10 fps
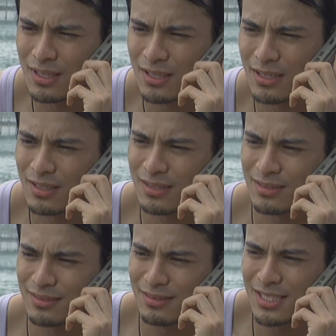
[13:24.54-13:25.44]

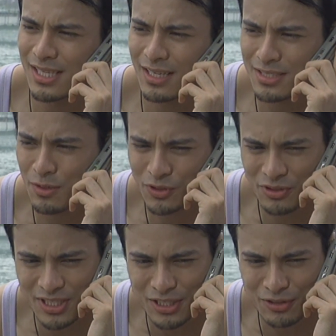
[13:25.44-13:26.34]
Ah, uh, nasira kasi yung
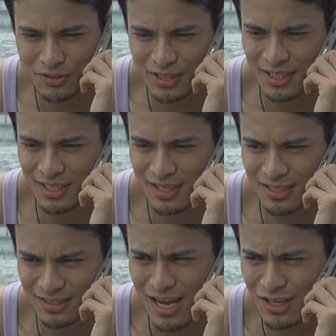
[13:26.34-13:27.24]
motorsiklo ko eh,
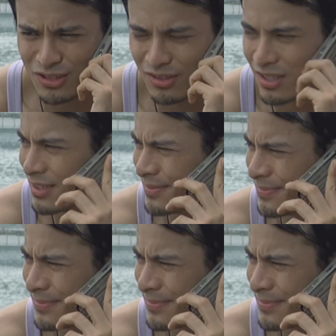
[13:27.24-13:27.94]
kaya inaayos ko ngayon.